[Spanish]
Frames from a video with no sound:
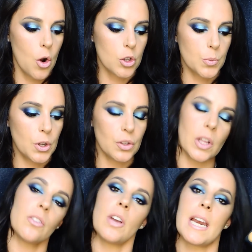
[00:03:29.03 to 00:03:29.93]
Os voy
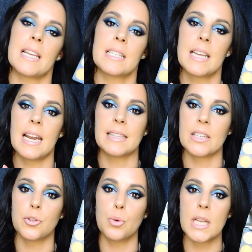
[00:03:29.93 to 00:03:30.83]
contando que la
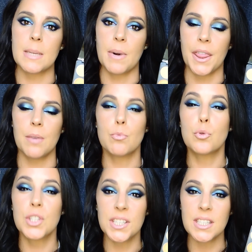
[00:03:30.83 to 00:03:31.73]
textura se parece
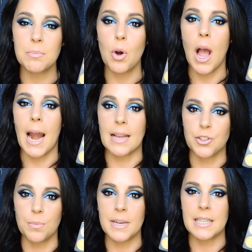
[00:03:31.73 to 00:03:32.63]
muchísimo a
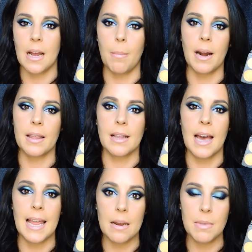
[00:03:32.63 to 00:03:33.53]
las sombras de la
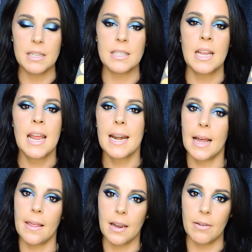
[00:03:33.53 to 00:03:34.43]
paleta Elements,
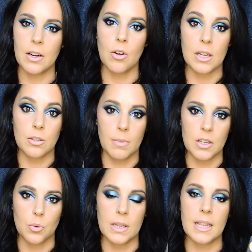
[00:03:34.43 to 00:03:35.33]
nada que ver con las
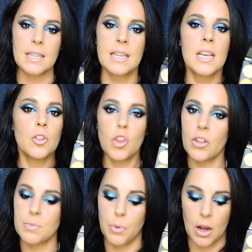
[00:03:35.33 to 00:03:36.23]
sombras sueltas.
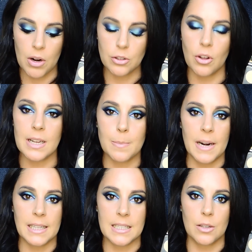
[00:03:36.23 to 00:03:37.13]
Todas por ahora, todas las
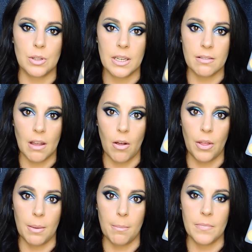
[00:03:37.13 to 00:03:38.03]
paletas que he utilizado
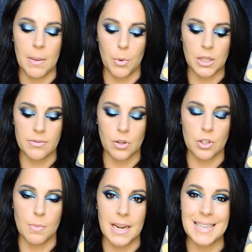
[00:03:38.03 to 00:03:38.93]
de, de
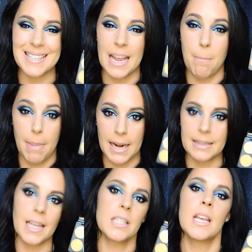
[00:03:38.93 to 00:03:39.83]
Cosmetics en
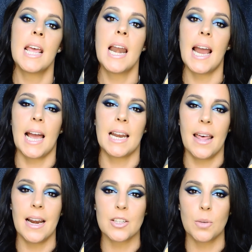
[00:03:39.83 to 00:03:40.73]
paletas, la
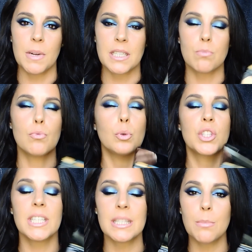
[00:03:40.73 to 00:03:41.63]
calidad de las sombras es
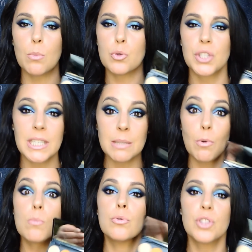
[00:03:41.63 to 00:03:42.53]
muchísimo,
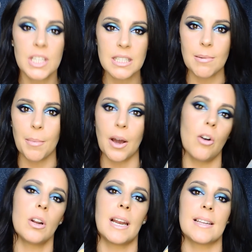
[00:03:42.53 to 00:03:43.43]
muchísimo, muchísimo
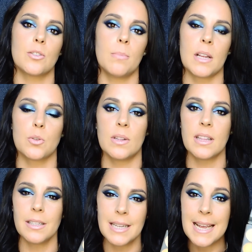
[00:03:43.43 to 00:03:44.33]
mejor que las sombras
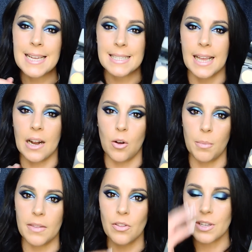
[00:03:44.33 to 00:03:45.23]
sueltas. Así que
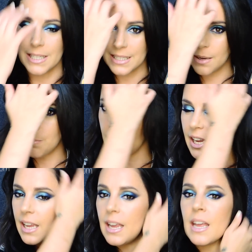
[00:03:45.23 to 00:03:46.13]
recomiendo desde
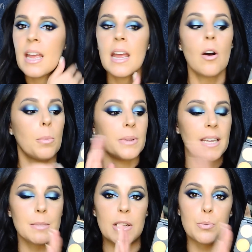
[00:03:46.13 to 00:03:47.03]
siempre que
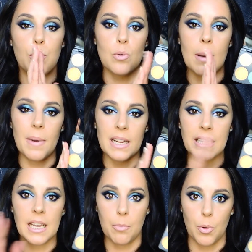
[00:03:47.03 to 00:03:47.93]
optéis más por una
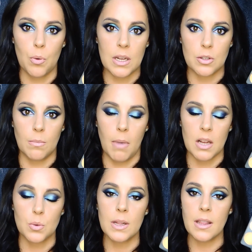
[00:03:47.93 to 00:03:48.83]
paleta que por una
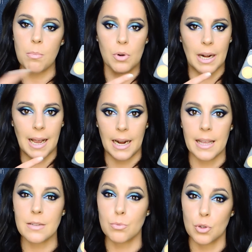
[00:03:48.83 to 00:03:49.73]
sombra suelta, porque la
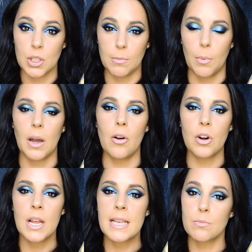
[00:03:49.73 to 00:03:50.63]
calidad es muchísimo
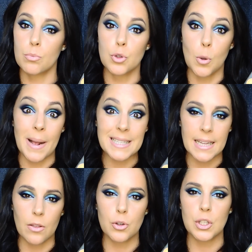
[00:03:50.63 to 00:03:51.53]
mejor, mucho más
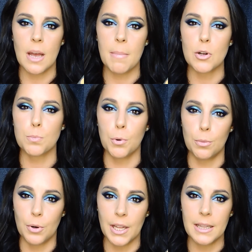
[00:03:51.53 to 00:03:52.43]
sedosa, menos
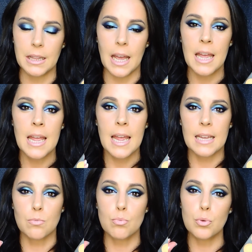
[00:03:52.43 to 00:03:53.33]
polvorienta,
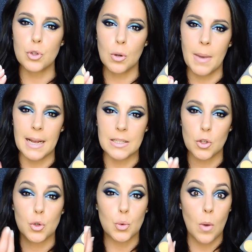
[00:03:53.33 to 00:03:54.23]
es mucho
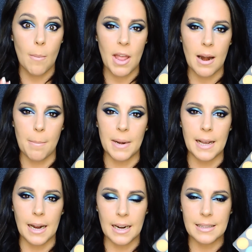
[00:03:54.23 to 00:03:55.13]
más suave a la
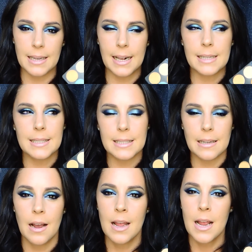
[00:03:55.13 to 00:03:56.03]
aplicarla tiene casi
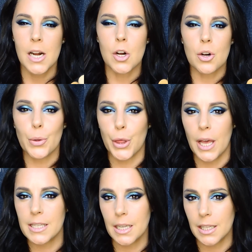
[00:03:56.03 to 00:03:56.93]
esa
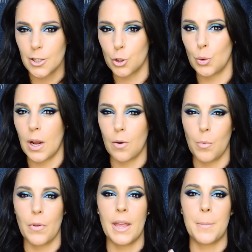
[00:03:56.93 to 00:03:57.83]
roza, esa textura
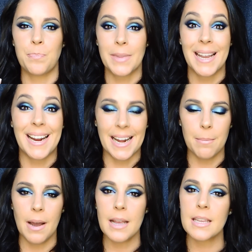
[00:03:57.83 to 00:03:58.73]
como de
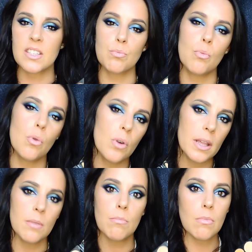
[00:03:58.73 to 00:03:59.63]
crema y es
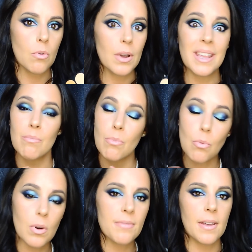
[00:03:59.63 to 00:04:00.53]
muy, muy,
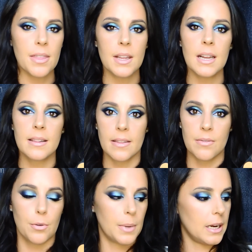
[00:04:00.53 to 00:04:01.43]
muy fácil de
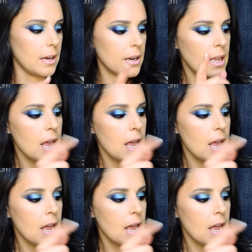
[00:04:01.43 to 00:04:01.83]
difuminar.